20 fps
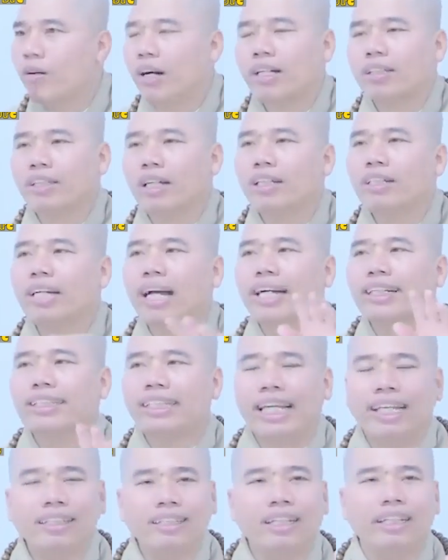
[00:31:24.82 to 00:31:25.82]
phật tử ăn
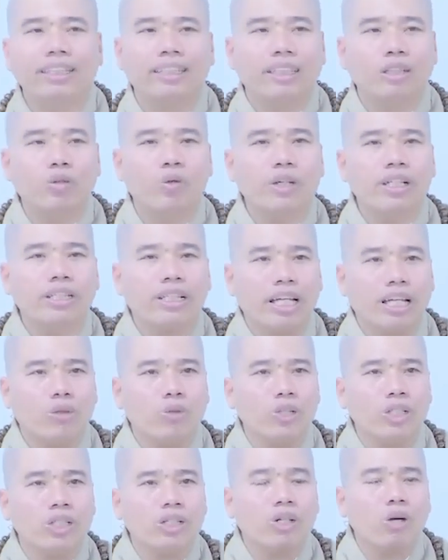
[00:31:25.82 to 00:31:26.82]
chén gì thì quý thầy
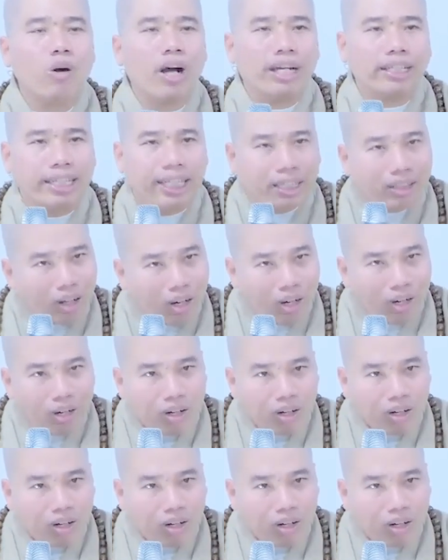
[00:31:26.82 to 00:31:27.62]
quý sư cô ăn chén đó